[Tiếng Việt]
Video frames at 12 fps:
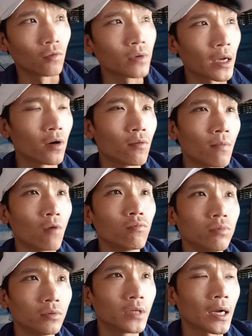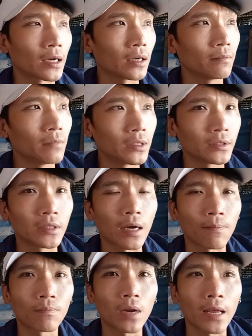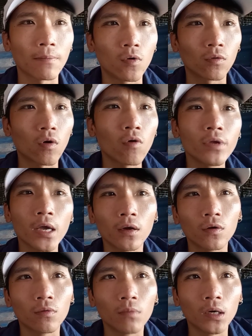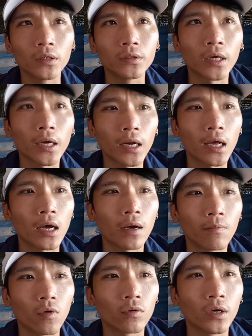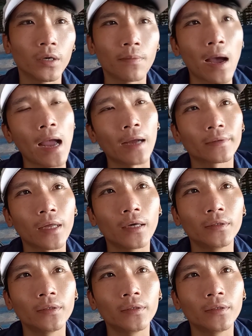cũng đều mong rằng mình gặp lại một cố nhân của mình hay là một người bạn